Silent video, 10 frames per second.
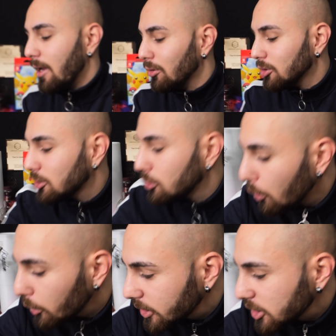Chaos
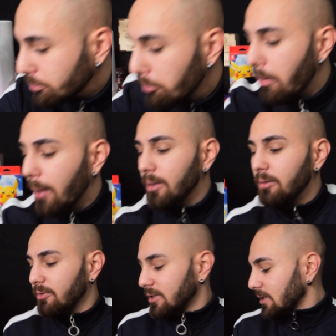Turkish
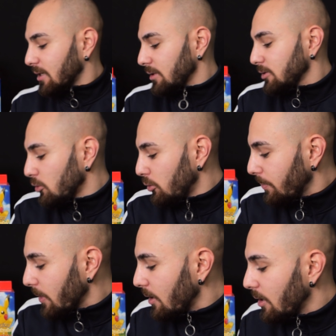Bubble, was der kann so.